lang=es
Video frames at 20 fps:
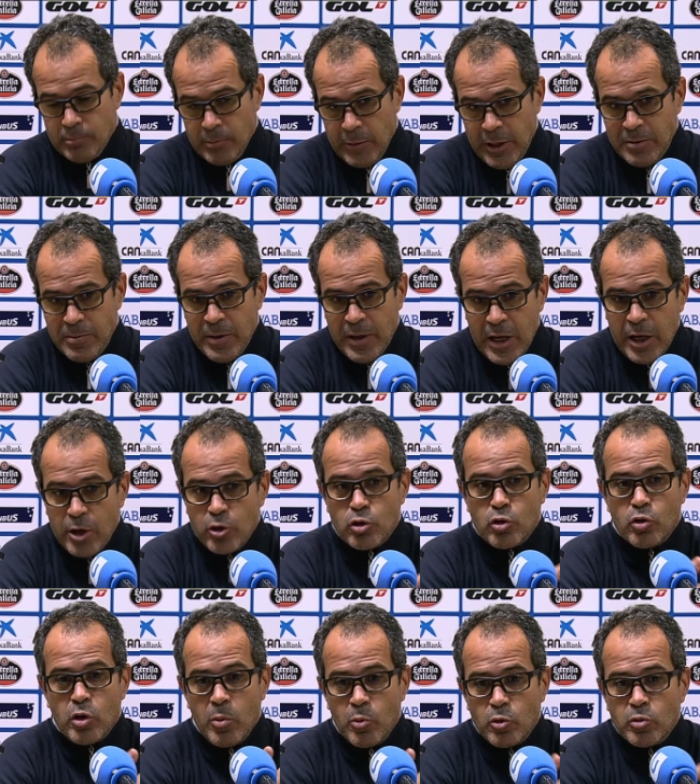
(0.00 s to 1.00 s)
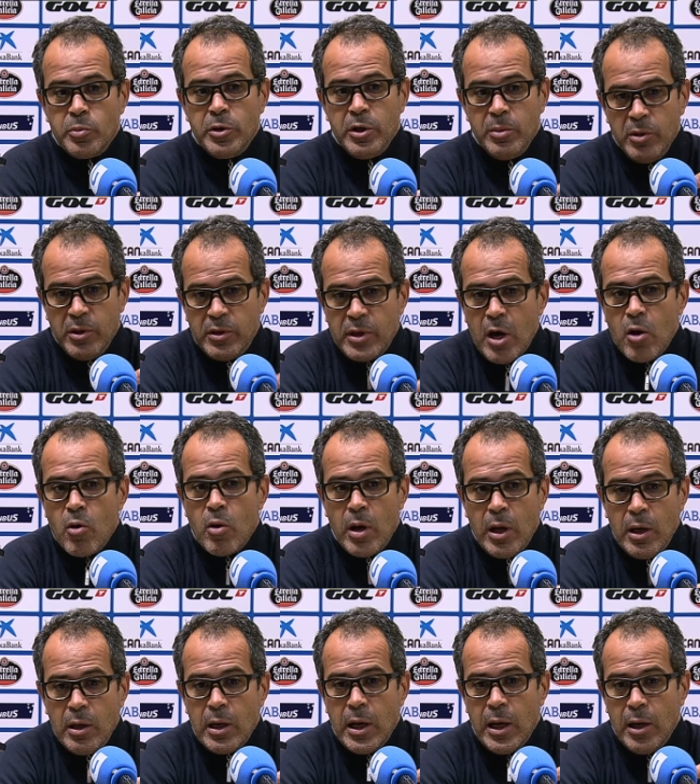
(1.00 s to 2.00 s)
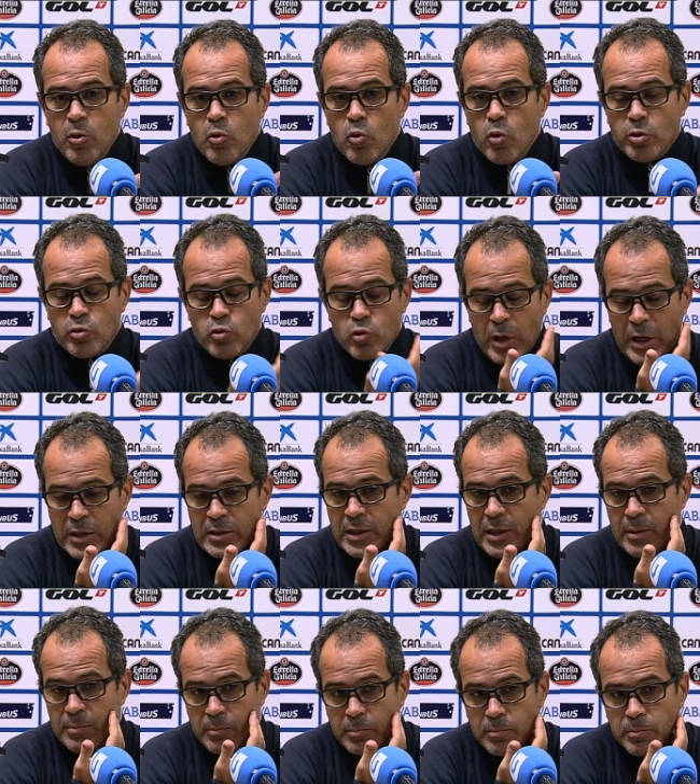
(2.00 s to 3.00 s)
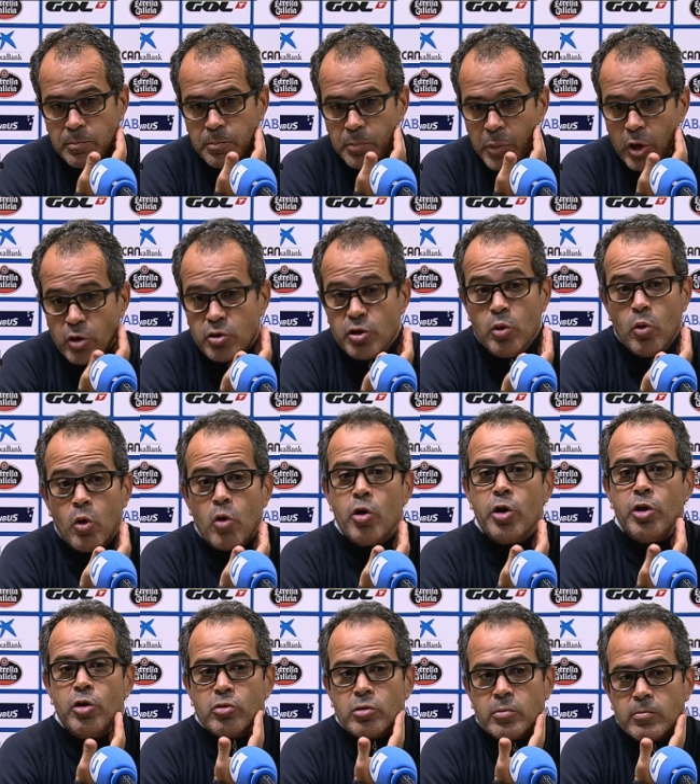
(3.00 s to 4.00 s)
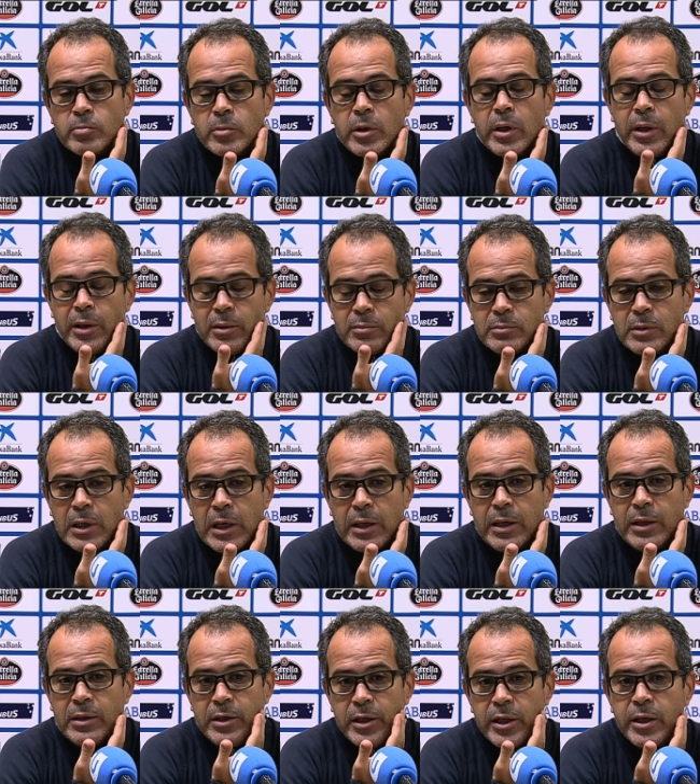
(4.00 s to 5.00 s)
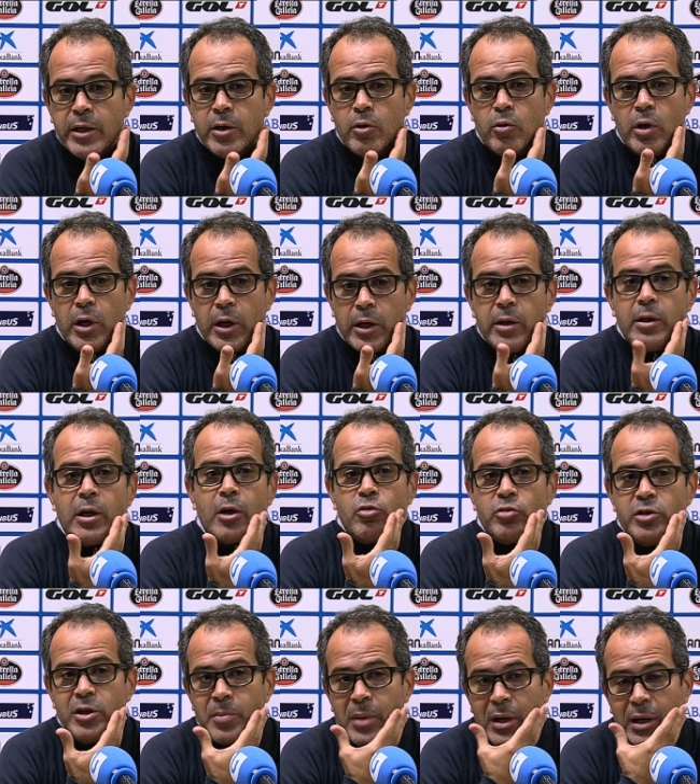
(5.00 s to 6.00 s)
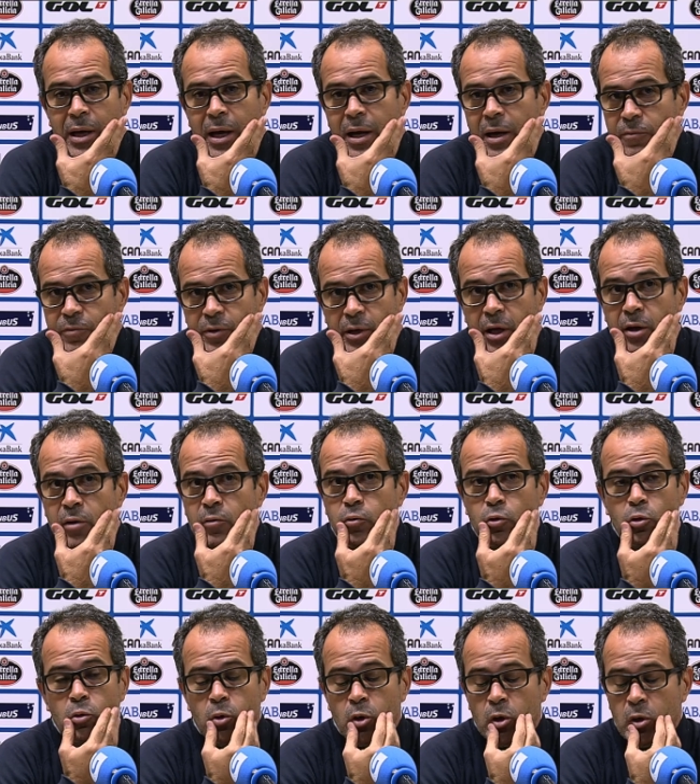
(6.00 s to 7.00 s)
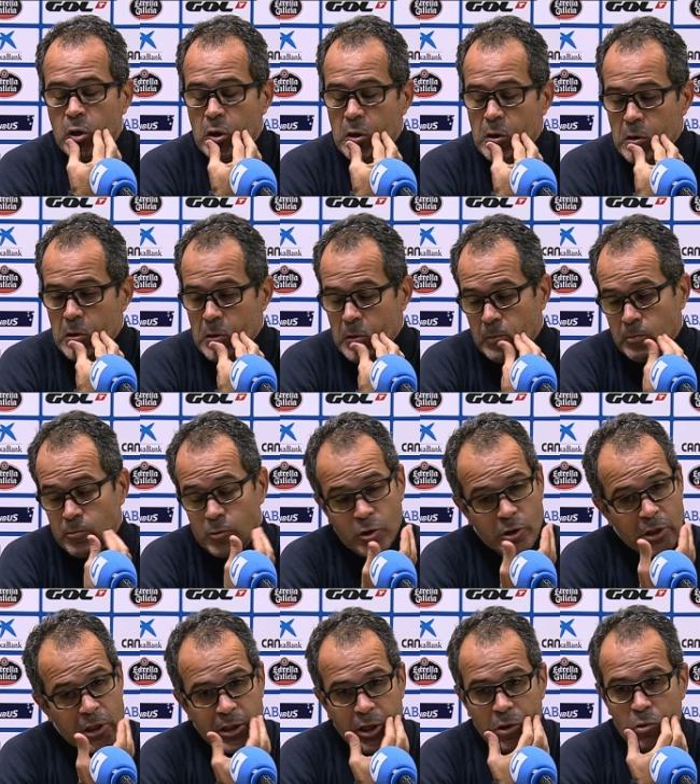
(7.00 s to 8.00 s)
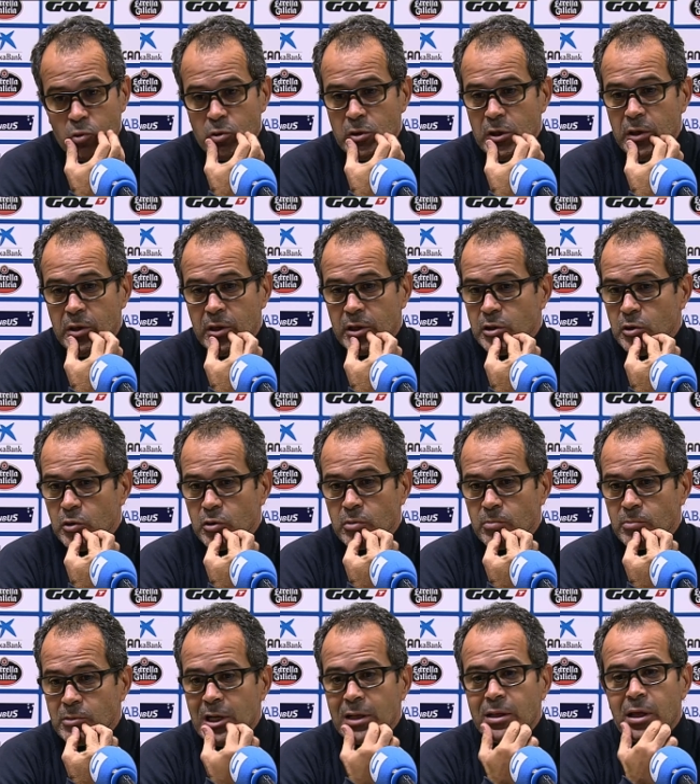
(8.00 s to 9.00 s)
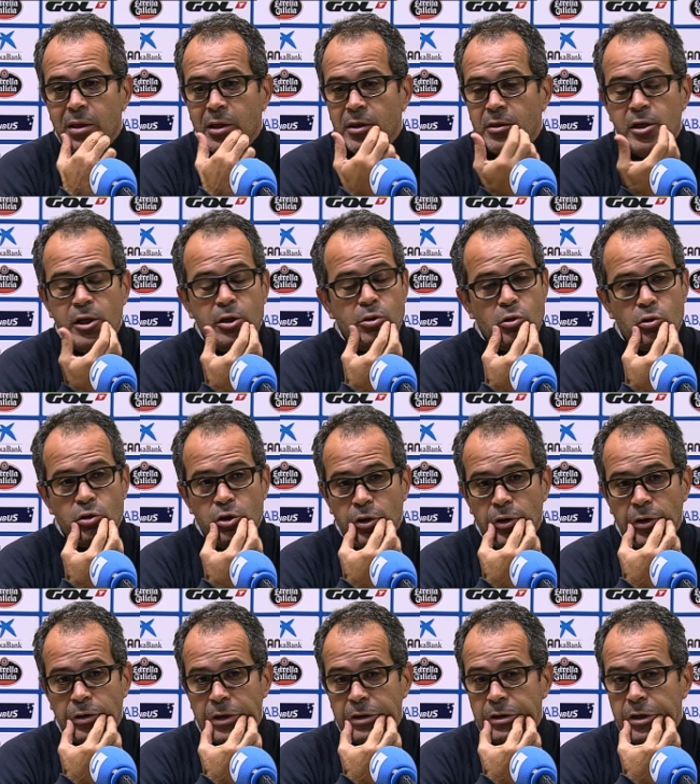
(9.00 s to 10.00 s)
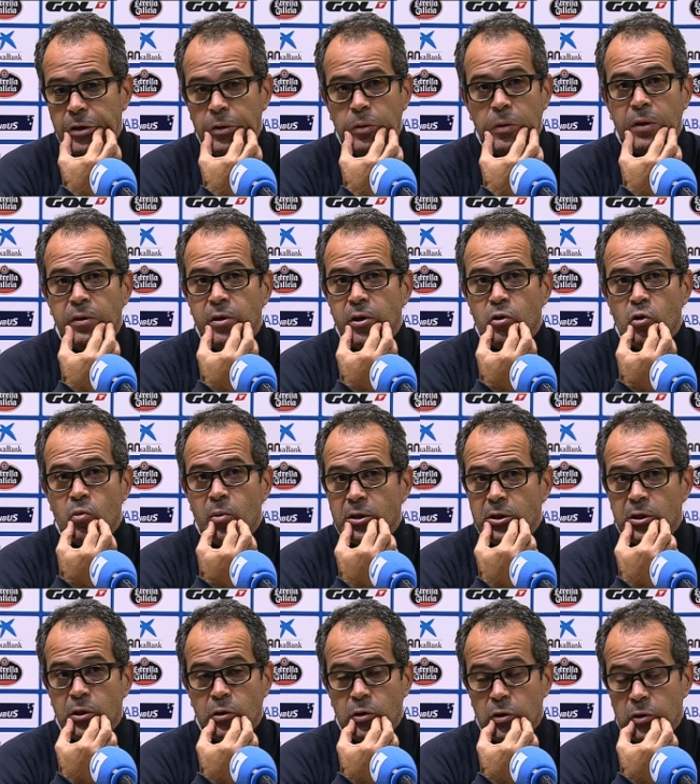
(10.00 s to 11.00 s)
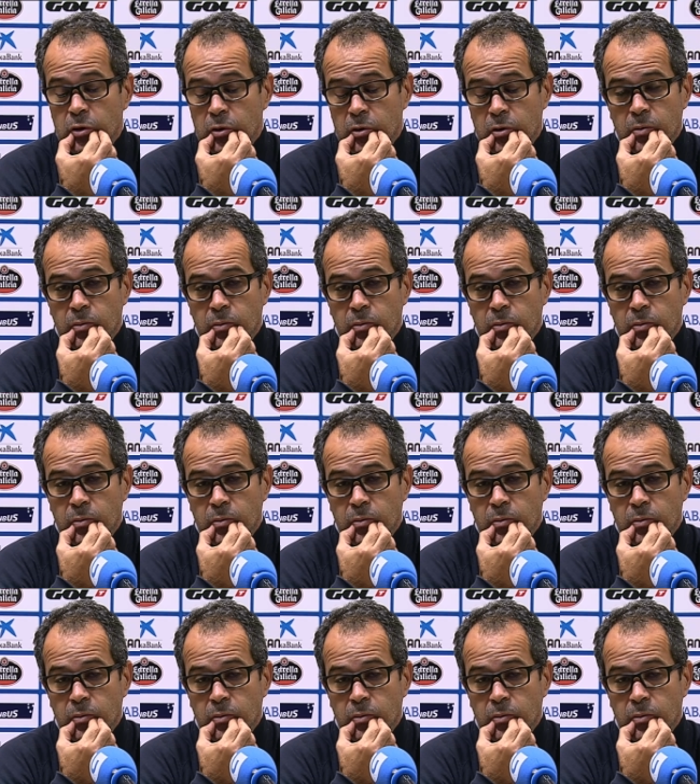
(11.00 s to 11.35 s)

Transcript: es verdad que nosotros hemos minimizado al, Lugo en su casa, pero si luego ellos, en la que tienen o en la que la consiguen marcar, al final el fútbol no trata de justicia, sino trata de aciertos y ellos han tenido un acierto más que nosotros.